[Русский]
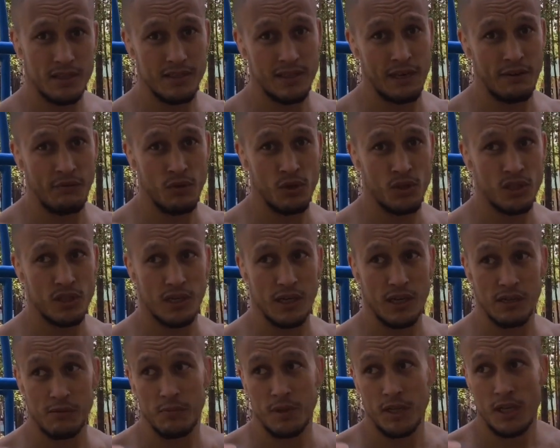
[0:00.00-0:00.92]
Сорвешься
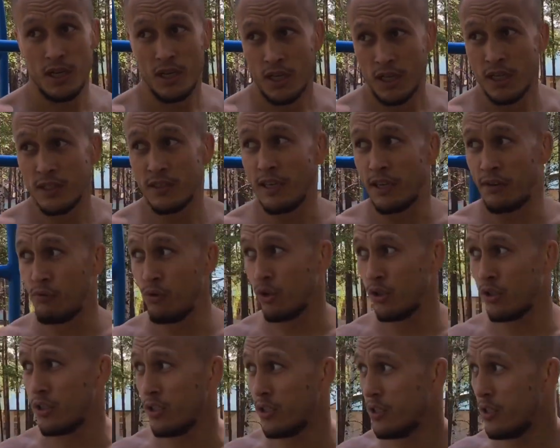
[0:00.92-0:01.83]
как бы,
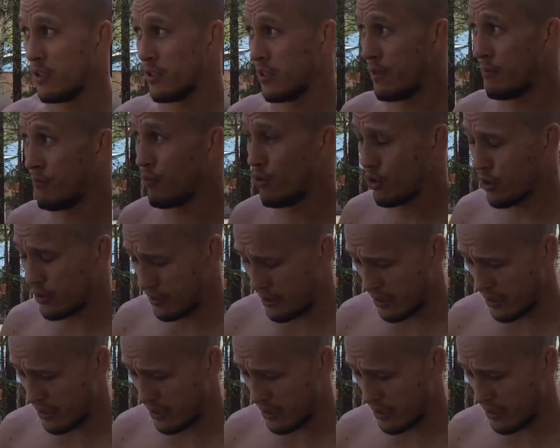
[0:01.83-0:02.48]
сорвешься, сам будешь